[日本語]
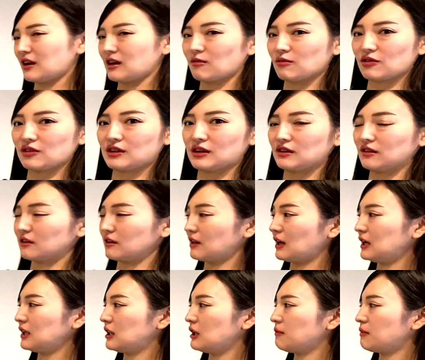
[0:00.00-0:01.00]
かもしれないですけど
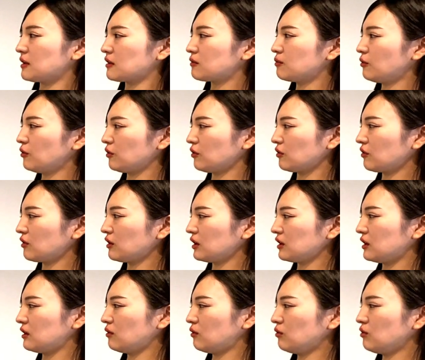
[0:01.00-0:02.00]
アイティー パスポート、それから
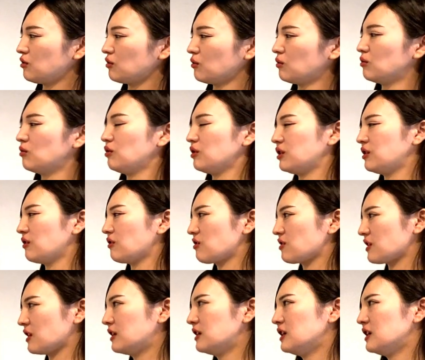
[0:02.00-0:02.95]
基本情報技術者、